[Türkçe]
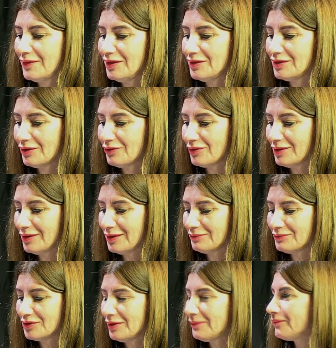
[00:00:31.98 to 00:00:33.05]
Teşekkür
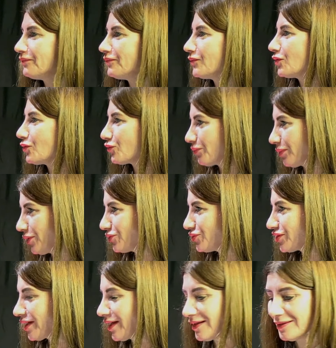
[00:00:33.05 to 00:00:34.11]
ederim Cem. Doruk Bey
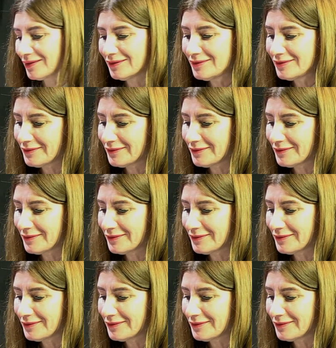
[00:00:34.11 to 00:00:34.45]
hoş geldiniz. Hoş